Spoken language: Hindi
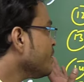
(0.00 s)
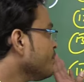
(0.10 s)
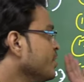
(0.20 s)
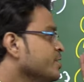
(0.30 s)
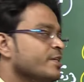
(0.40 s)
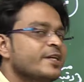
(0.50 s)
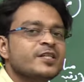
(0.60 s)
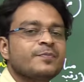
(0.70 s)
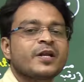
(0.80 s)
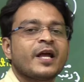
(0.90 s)
के पूरे जितने
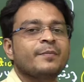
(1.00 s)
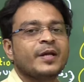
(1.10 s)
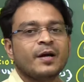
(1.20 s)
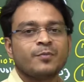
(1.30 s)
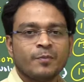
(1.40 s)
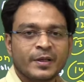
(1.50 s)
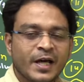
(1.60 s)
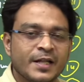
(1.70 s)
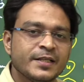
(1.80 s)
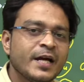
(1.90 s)
चैप्टर हैं मैंने आपको
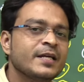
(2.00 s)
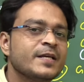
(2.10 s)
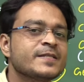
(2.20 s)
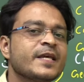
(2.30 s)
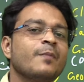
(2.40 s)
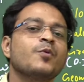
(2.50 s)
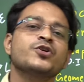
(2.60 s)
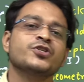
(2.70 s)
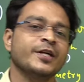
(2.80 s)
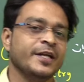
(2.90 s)
बता दिया इसके आपको
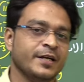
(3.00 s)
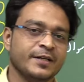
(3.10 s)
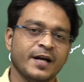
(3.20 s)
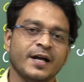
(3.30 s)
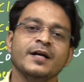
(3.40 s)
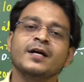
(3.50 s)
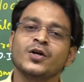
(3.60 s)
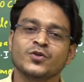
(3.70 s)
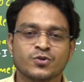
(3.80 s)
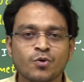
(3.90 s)
स्टडी करना है
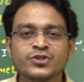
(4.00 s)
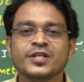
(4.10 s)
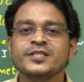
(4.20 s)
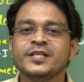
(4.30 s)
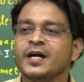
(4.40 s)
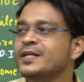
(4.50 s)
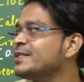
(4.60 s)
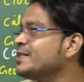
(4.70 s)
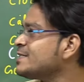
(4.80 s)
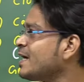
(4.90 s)
तो सोच लीजिए अगर
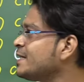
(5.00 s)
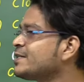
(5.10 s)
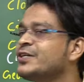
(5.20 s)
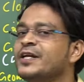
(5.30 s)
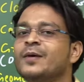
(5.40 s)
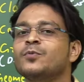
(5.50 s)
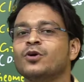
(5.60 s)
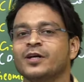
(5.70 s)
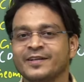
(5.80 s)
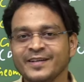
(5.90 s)
इतने ज़्यादा स्टडी आपको
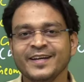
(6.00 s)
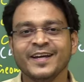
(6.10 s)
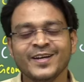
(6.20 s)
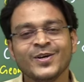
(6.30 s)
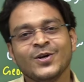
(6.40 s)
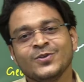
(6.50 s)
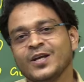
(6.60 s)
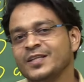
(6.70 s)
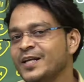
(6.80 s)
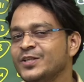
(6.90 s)
करनी है तो
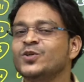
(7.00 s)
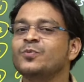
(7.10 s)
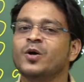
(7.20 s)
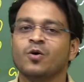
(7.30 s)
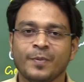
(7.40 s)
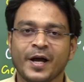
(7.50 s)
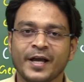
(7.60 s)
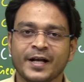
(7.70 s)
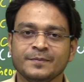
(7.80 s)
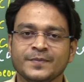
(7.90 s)
कितने दिनों में हो
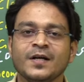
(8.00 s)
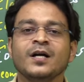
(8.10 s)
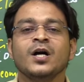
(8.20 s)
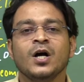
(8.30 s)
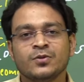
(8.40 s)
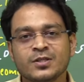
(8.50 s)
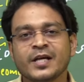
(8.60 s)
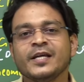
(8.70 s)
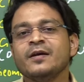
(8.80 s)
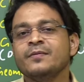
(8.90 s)
पाएगा तो इसका
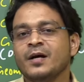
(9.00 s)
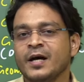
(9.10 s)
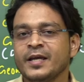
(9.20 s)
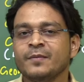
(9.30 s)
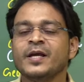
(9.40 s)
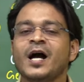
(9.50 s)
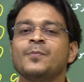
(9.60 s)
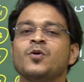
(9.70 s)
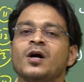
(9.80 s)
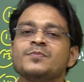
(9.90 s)
यही है कि भाई
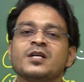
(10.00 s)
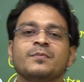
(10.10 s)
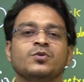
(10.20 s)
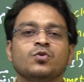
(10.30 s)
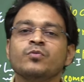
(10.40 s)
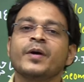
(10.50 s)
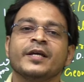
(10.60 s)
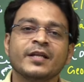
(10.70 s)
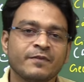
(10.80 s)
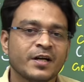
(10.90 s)
आपको कम से कम दो
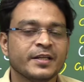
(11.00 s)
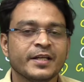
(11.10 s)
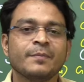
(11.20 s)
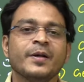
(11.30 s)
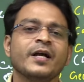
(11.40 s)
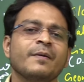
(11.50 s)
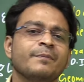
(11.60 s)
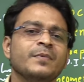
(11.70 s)
महीना वक्त देना पड़ेगा